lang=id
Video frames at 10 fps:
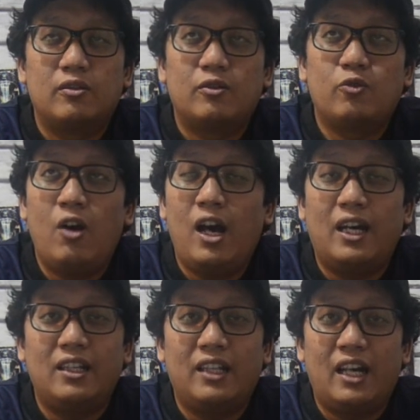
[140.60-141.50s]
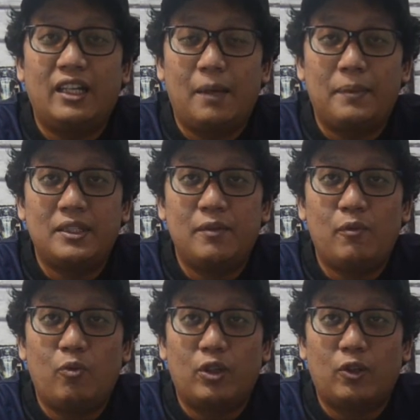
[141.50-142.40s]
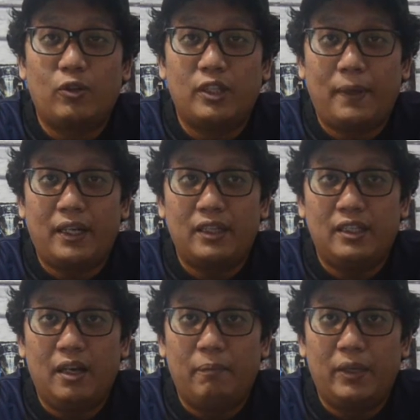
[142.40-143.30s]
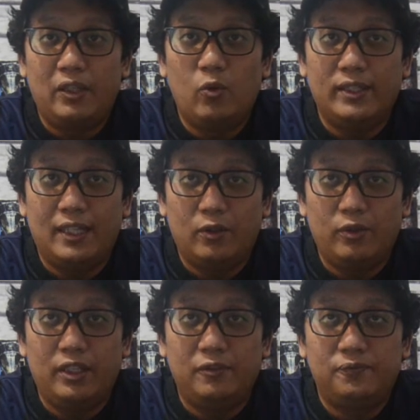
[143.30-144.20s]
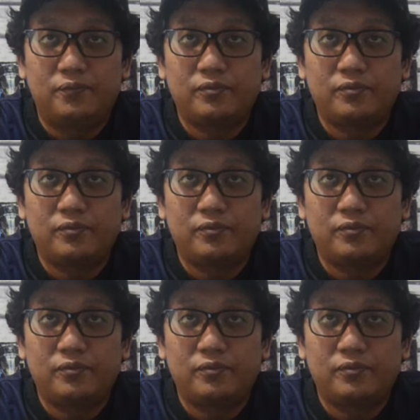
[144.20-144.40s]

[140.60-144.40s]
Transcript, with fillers: gue nggak ngerti angin apa sih membuat Conte pakai tiga empat dua satu ya